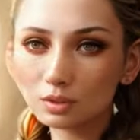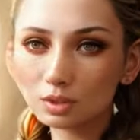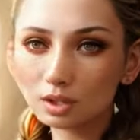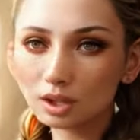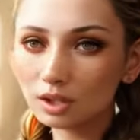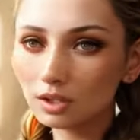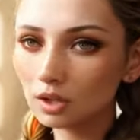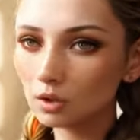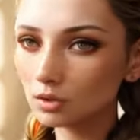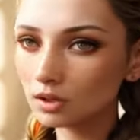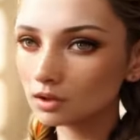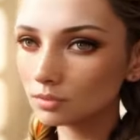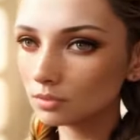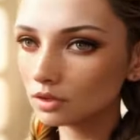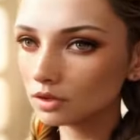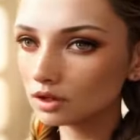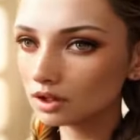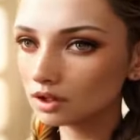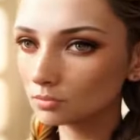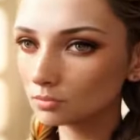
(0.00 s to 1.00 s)
N'attendez
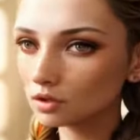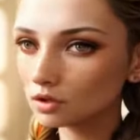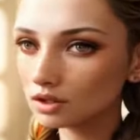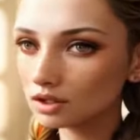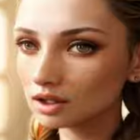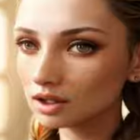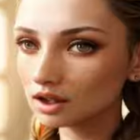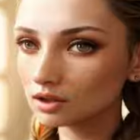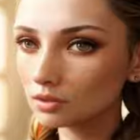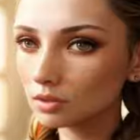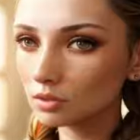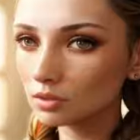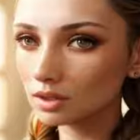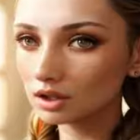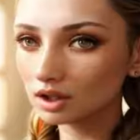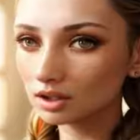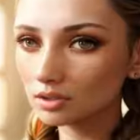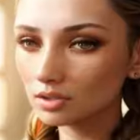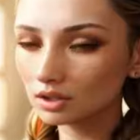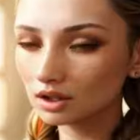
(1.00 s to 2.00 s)
plus et prenez
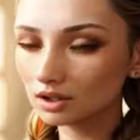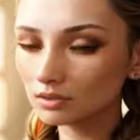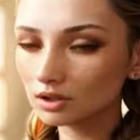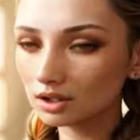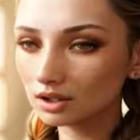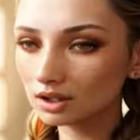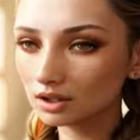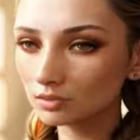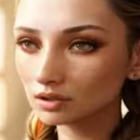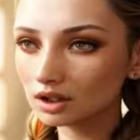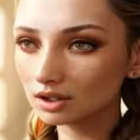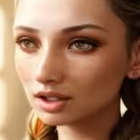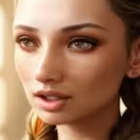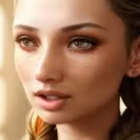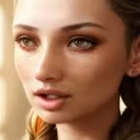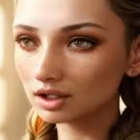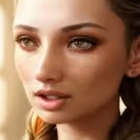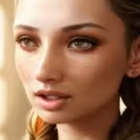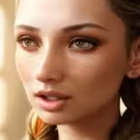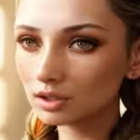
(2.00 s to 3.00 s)
l'avantage avec
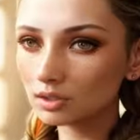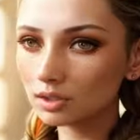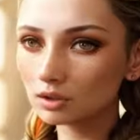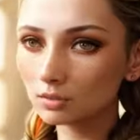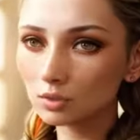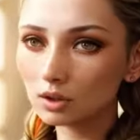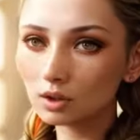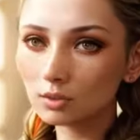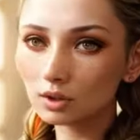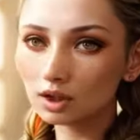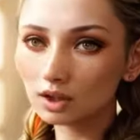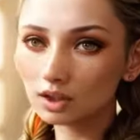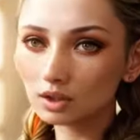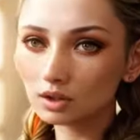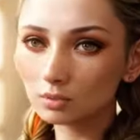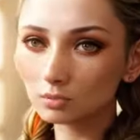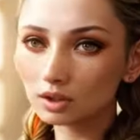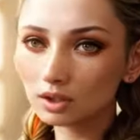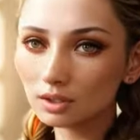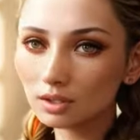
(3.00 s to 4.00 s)
MAYA symbole
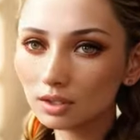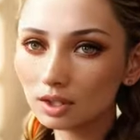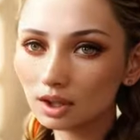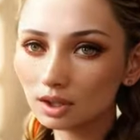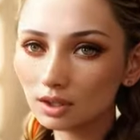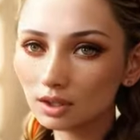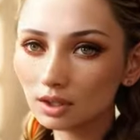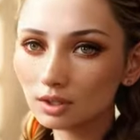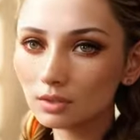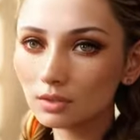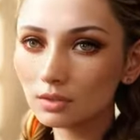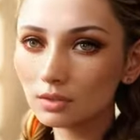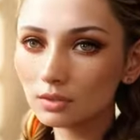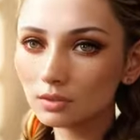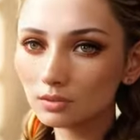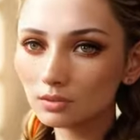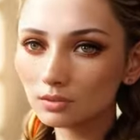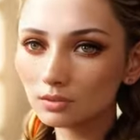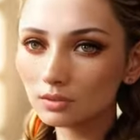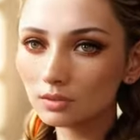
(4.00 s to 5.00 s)
marque commerciale.
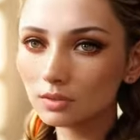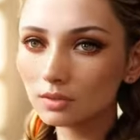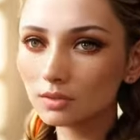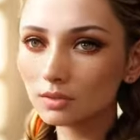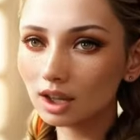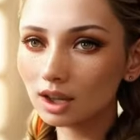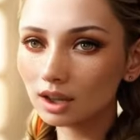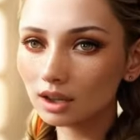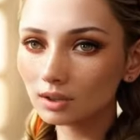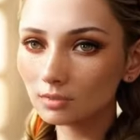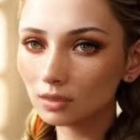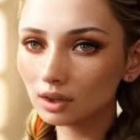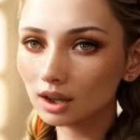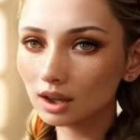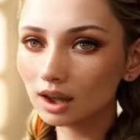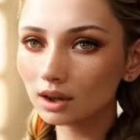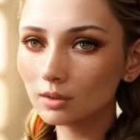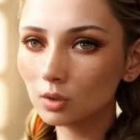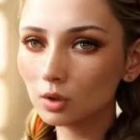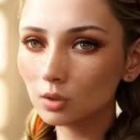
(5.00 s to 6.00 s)
Elle est
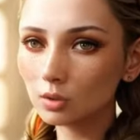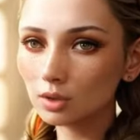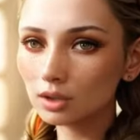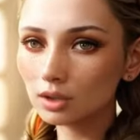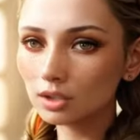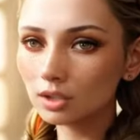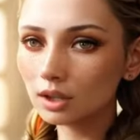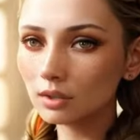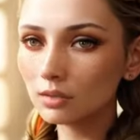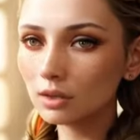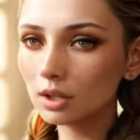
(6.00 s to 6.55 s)
prête à propulser